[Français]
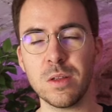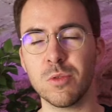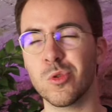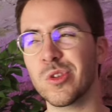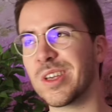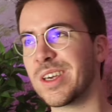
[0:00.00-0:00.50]

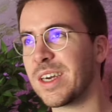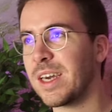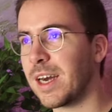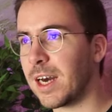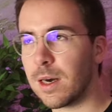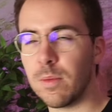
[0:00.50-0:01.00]
de très
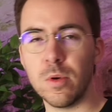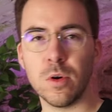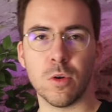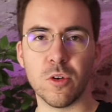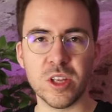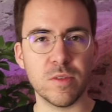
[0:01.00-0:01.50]
rarement
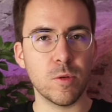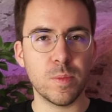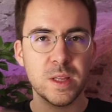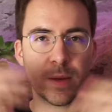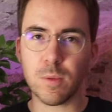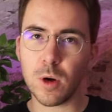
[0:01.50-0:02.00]

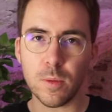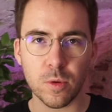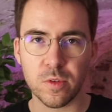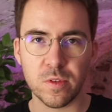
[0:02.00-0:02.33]
redévelopper des propres